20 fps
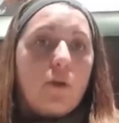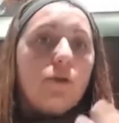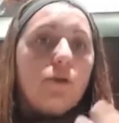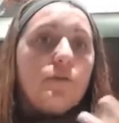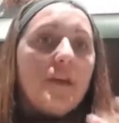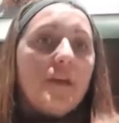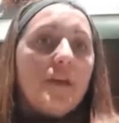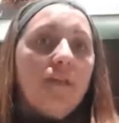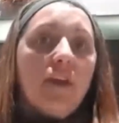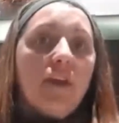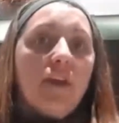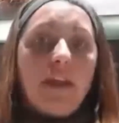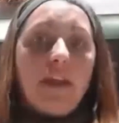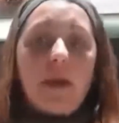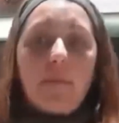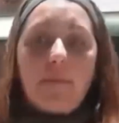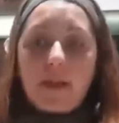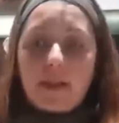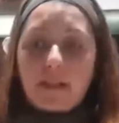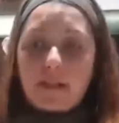¿No es más fácil
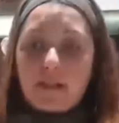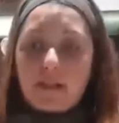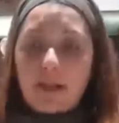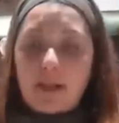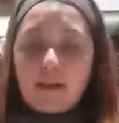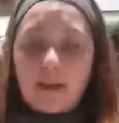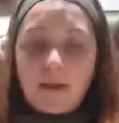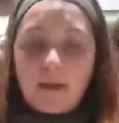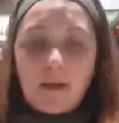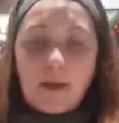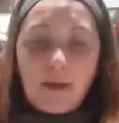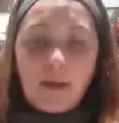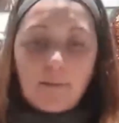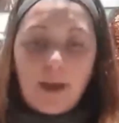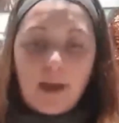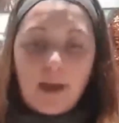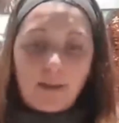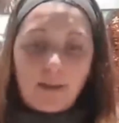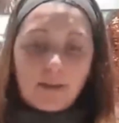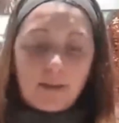aprender,
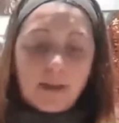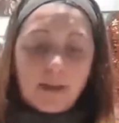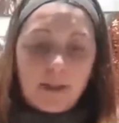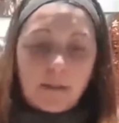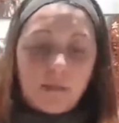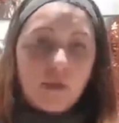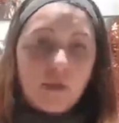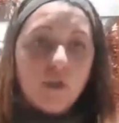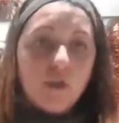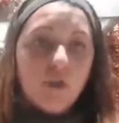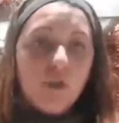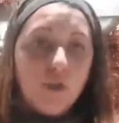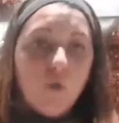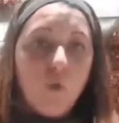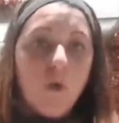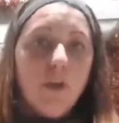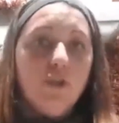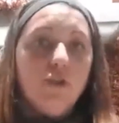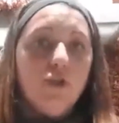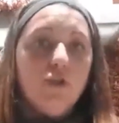vale, tenemos estos
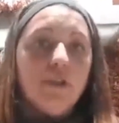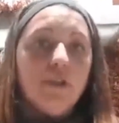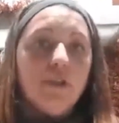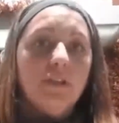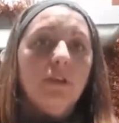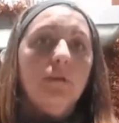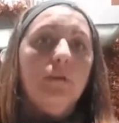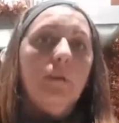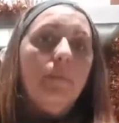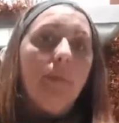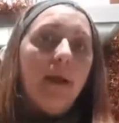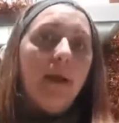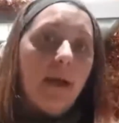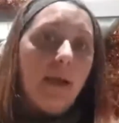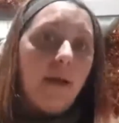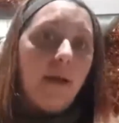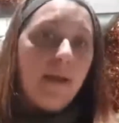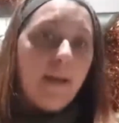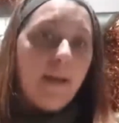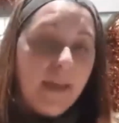huesos que sirven
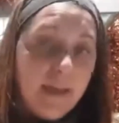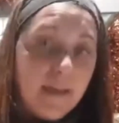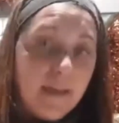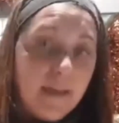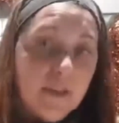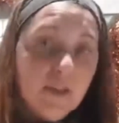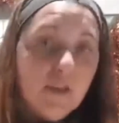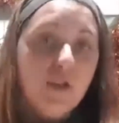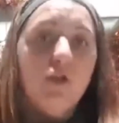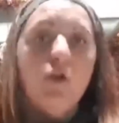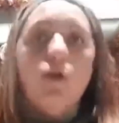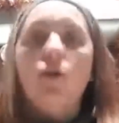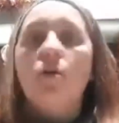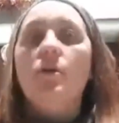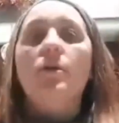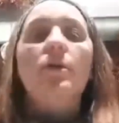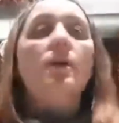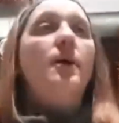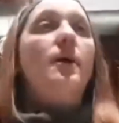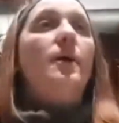para
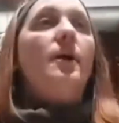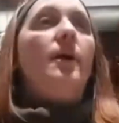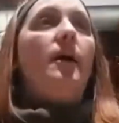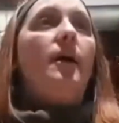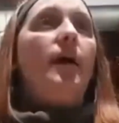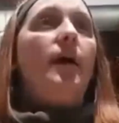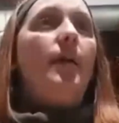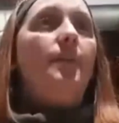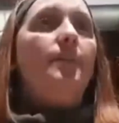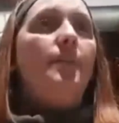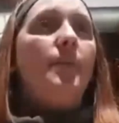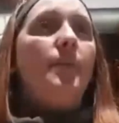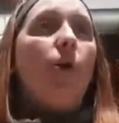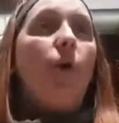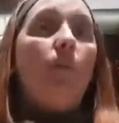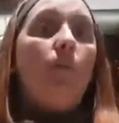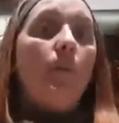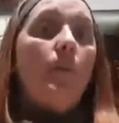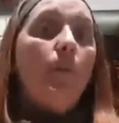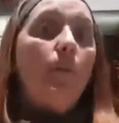esto?
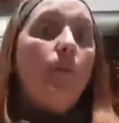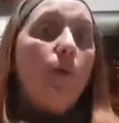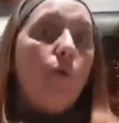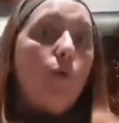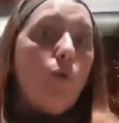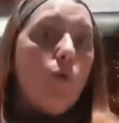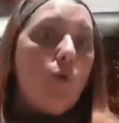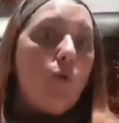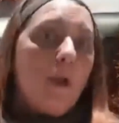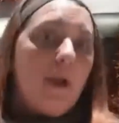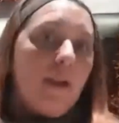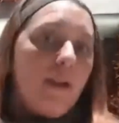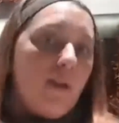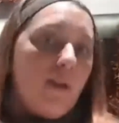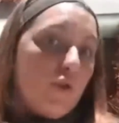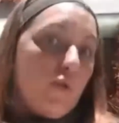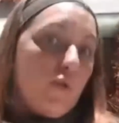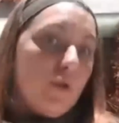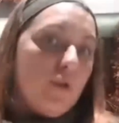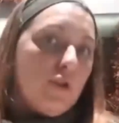¿Cómo me puedo curar
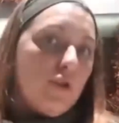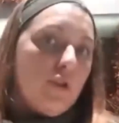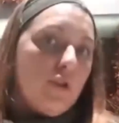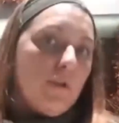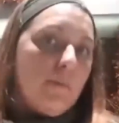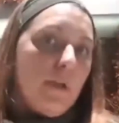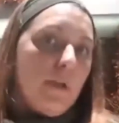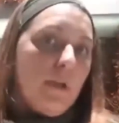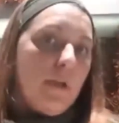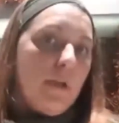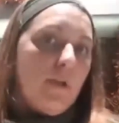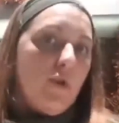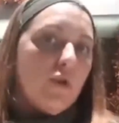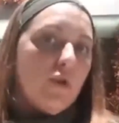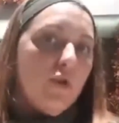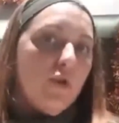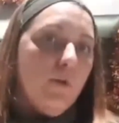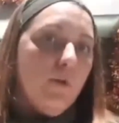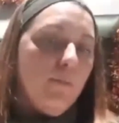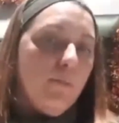los huesos si me
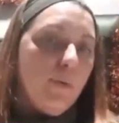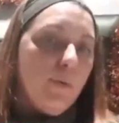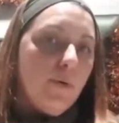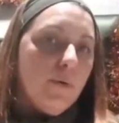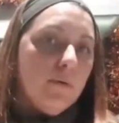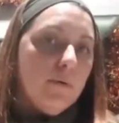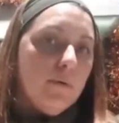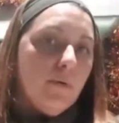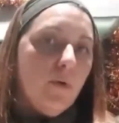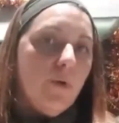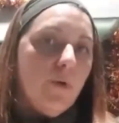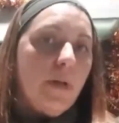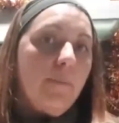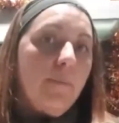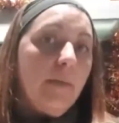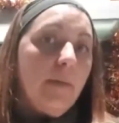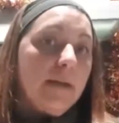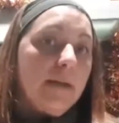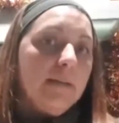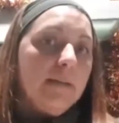los rompo? ¿O
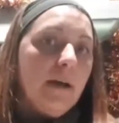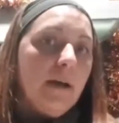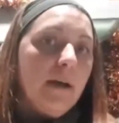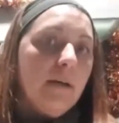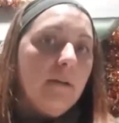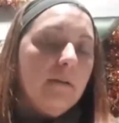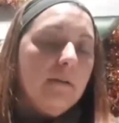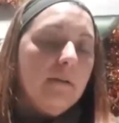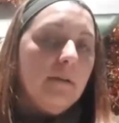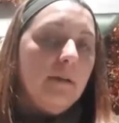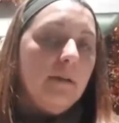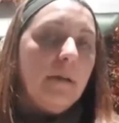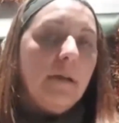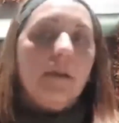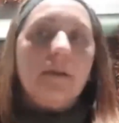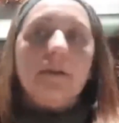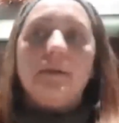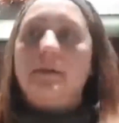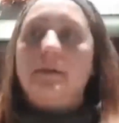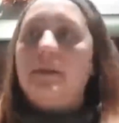qué pasa
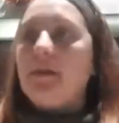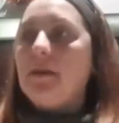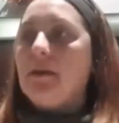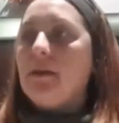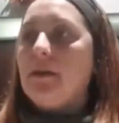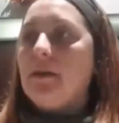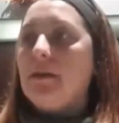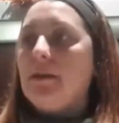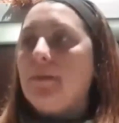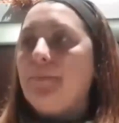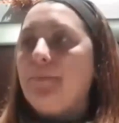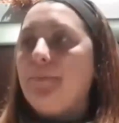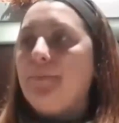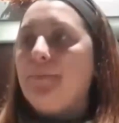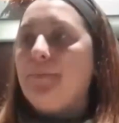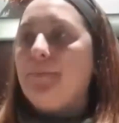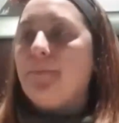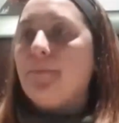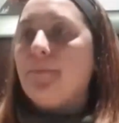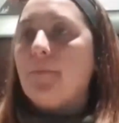si...
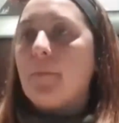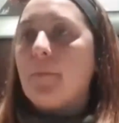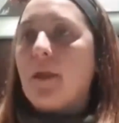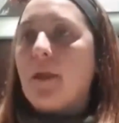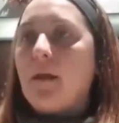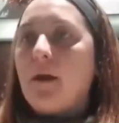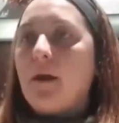Mm,